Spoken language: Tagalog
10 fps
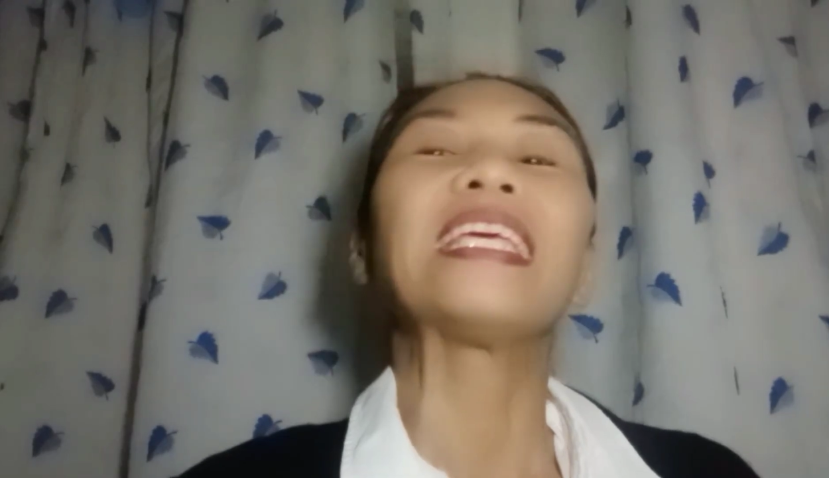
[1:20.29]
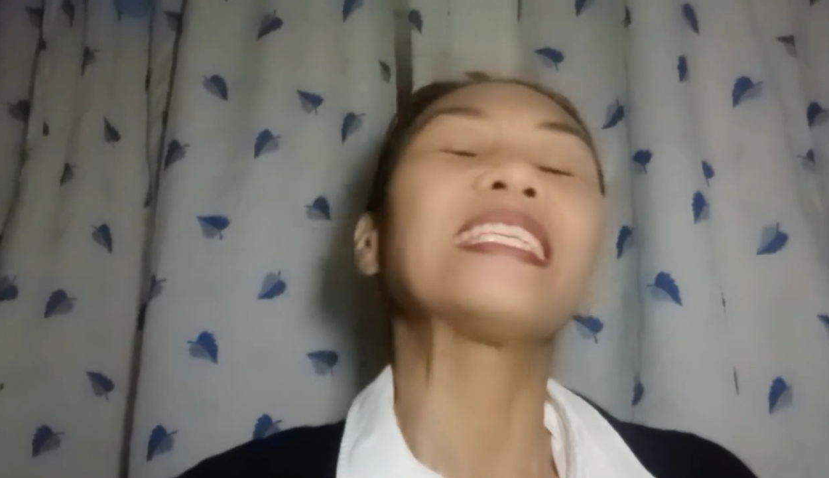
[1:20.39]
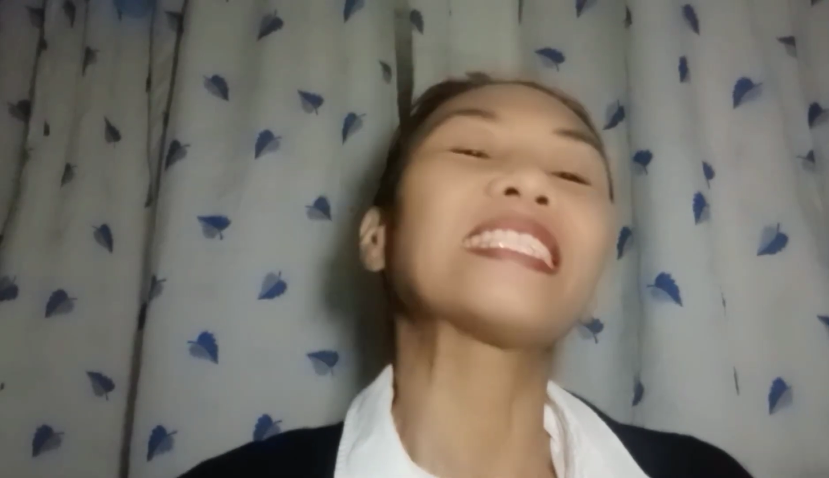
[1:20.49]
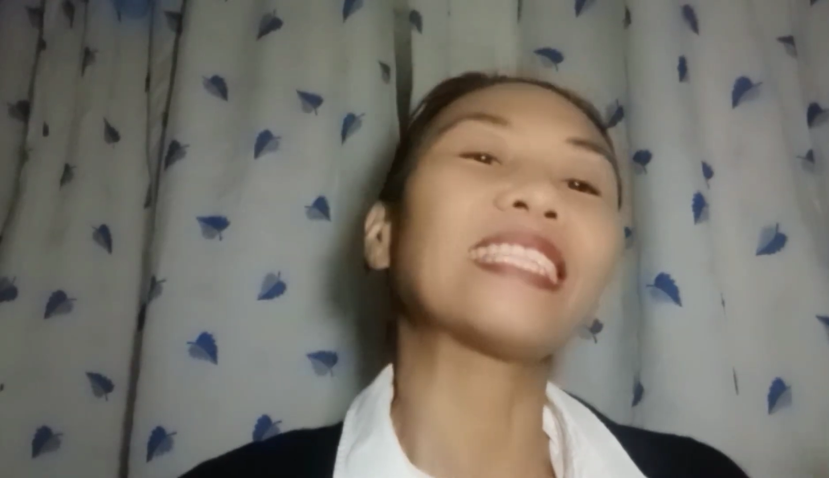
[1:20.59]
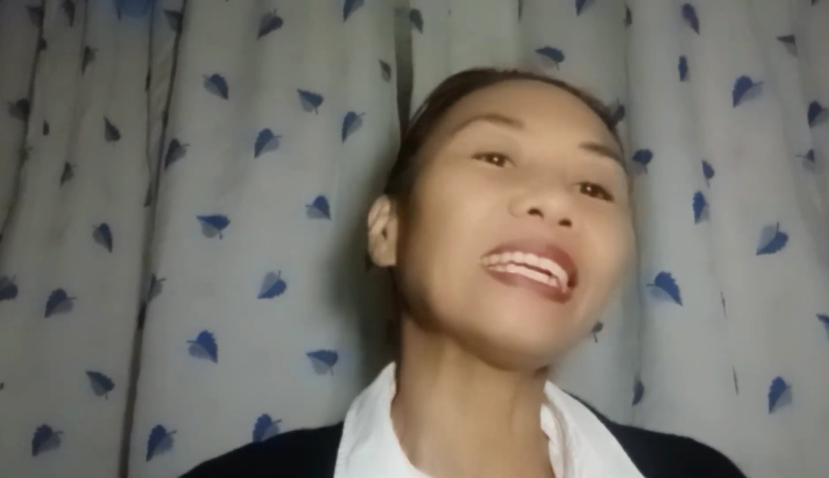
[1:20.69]

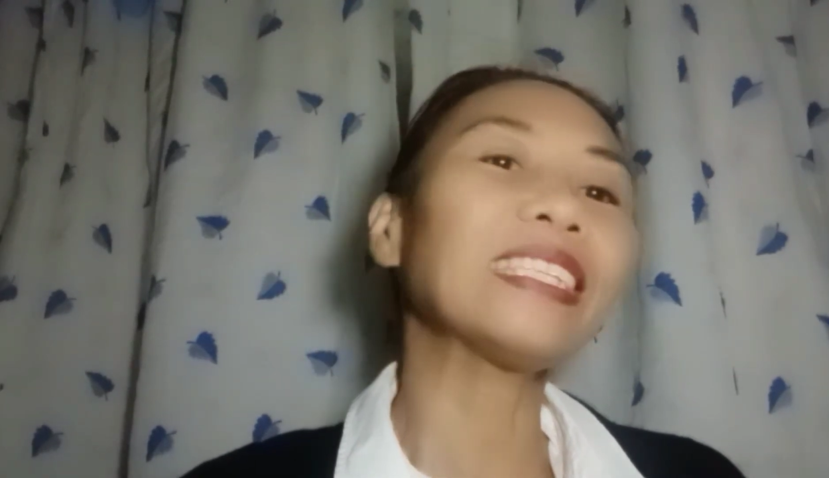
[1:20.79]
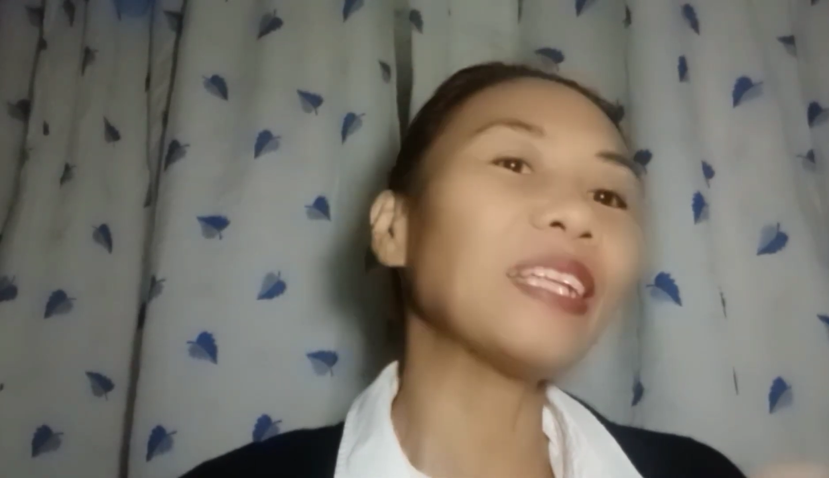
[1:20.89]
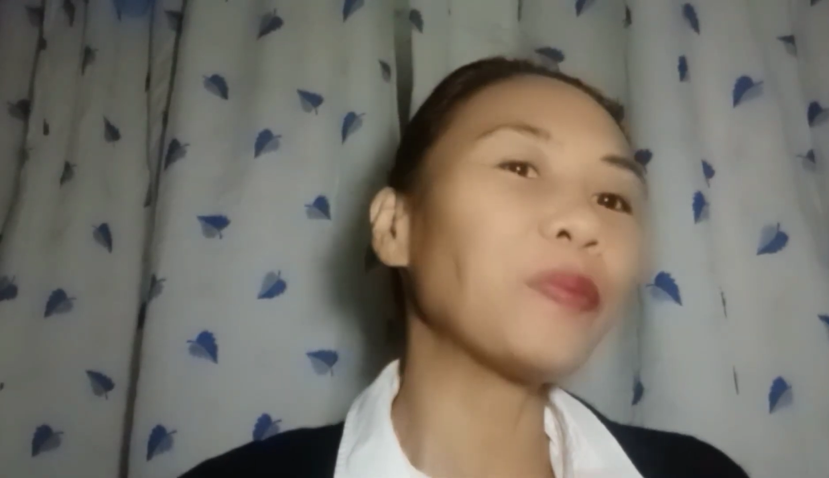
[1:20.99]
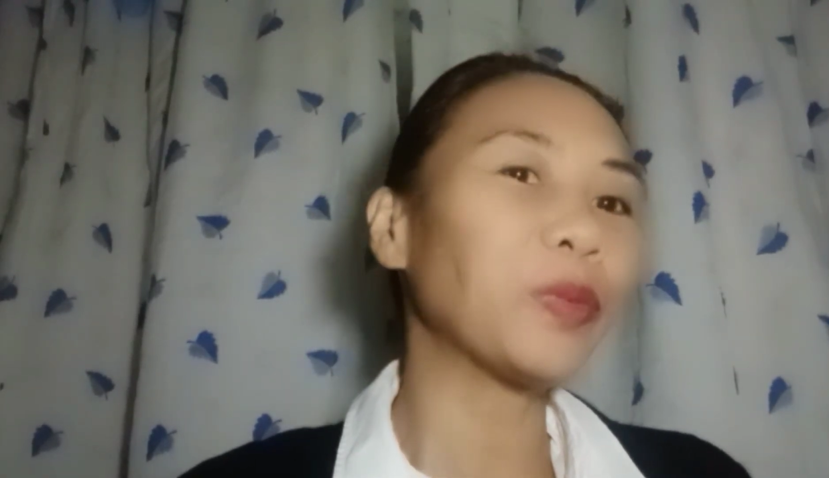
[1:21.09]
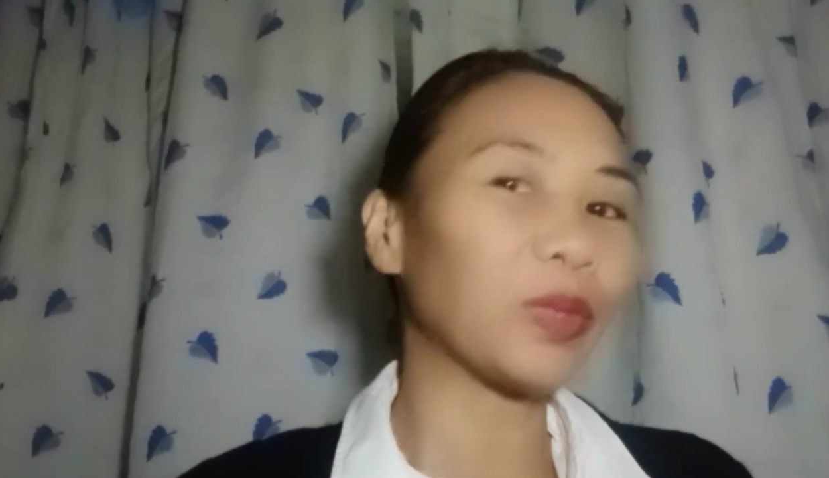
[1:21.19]
Start
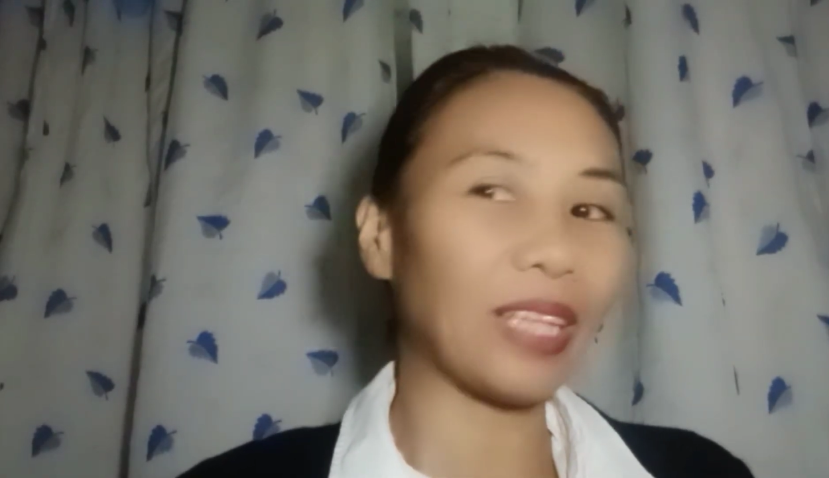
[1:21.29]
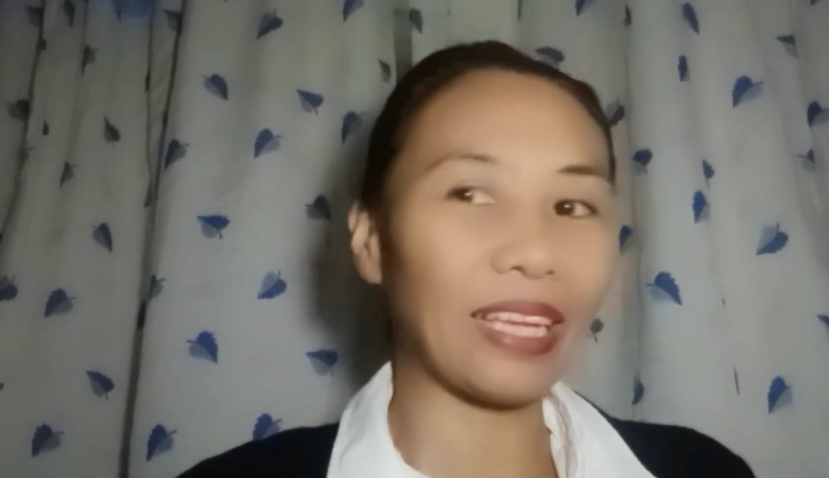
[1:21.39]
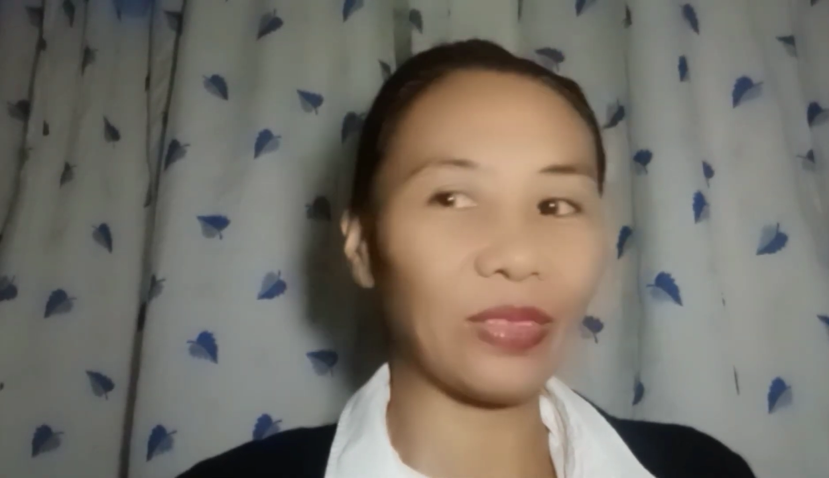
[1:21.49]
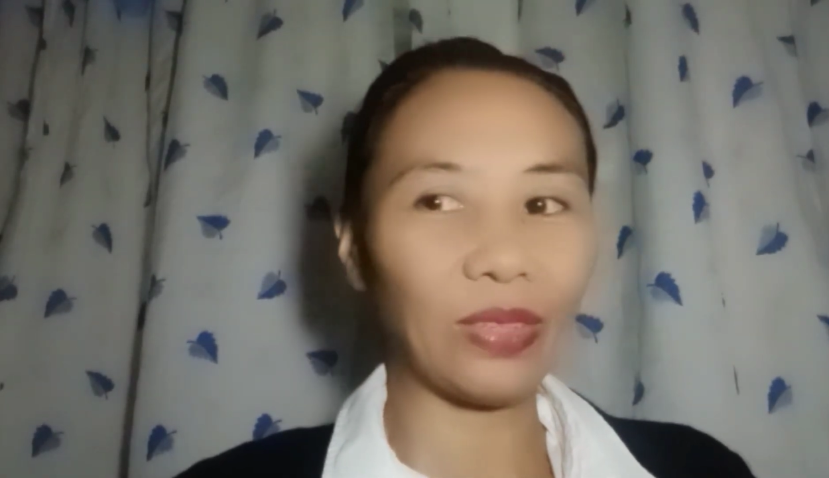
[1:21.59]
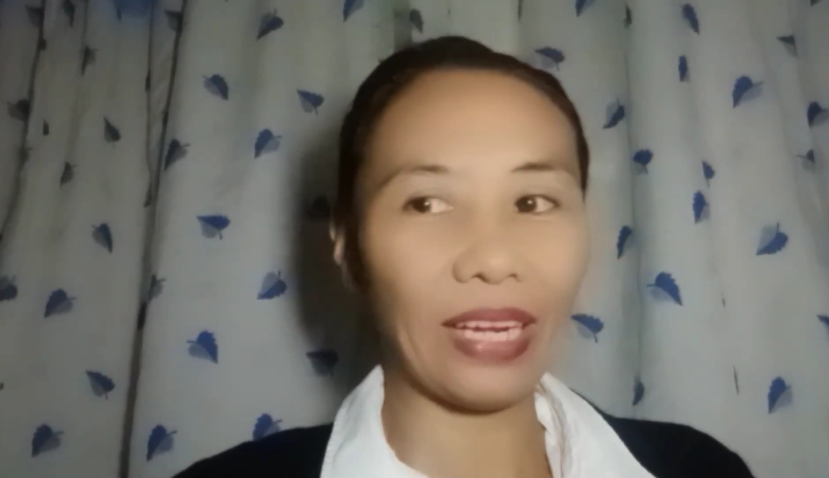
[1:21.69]
na po
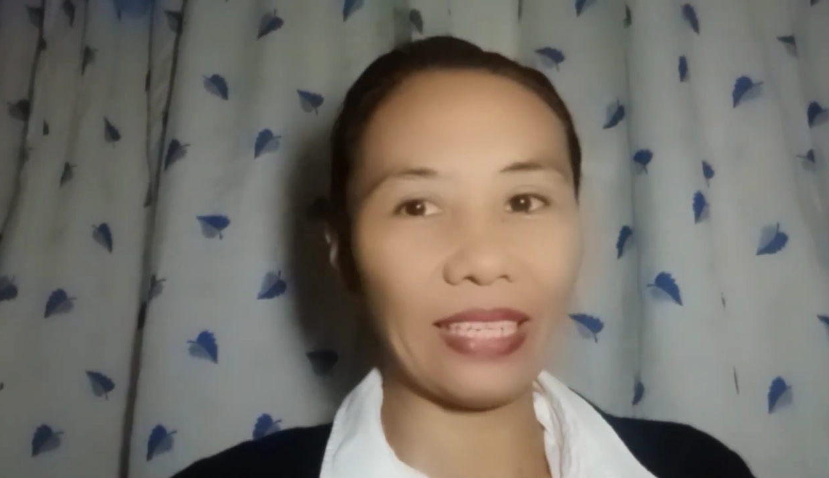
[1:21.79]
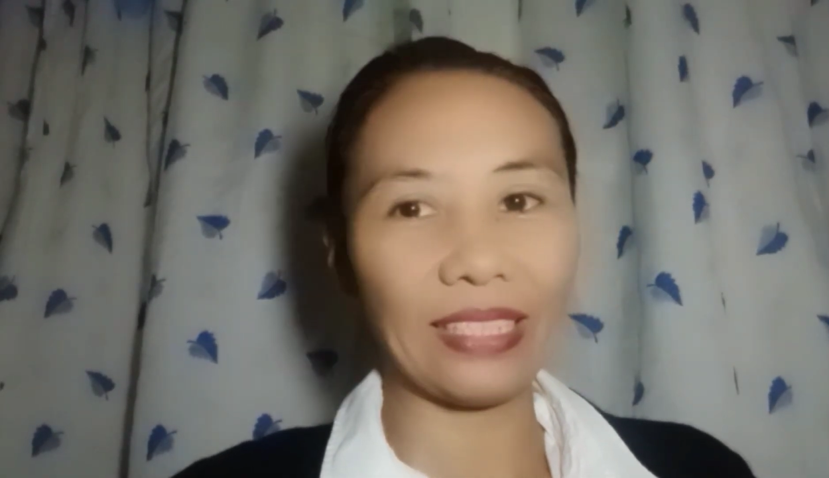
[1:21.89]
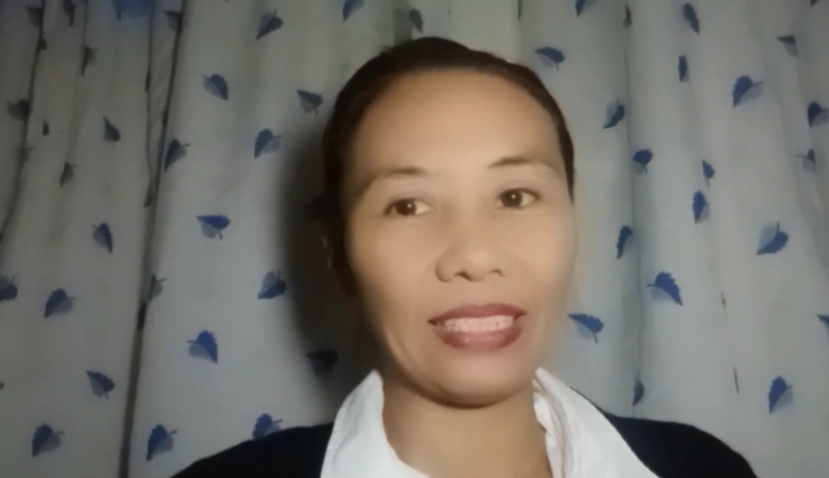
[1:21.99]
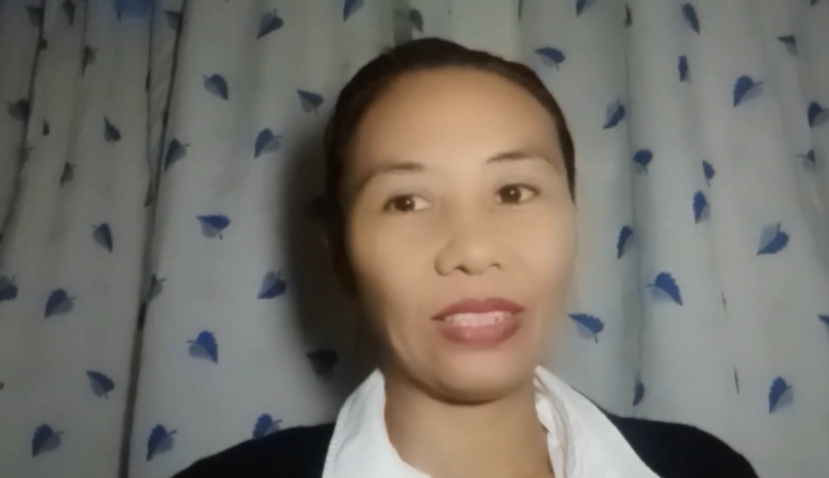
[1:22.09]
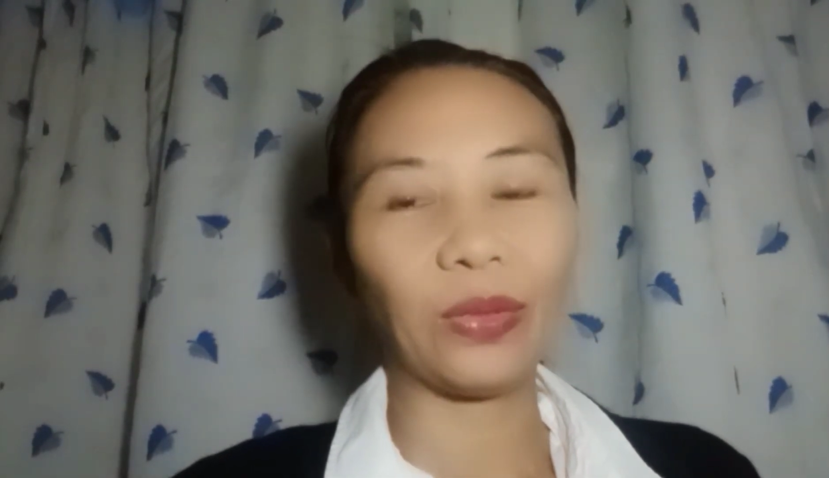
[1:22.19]
tayo
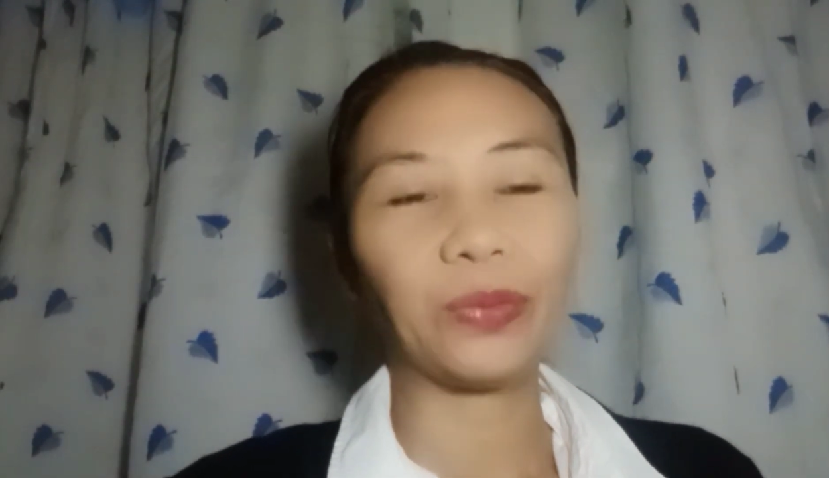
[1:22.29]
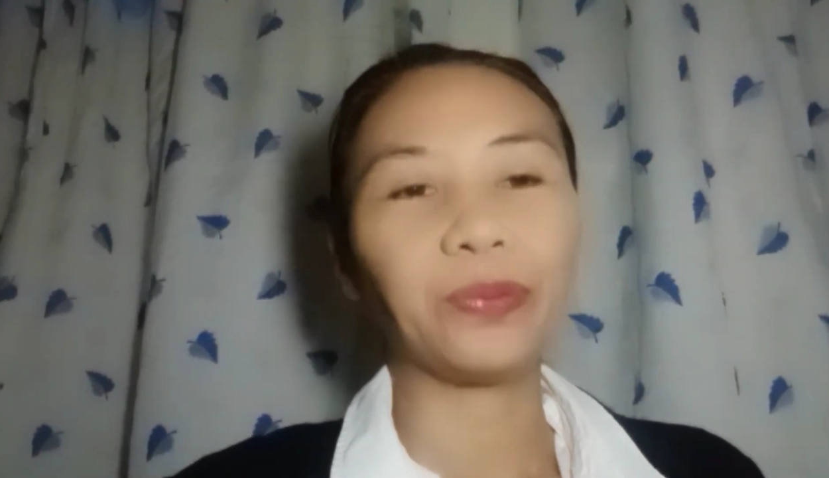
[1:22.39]
guys. So,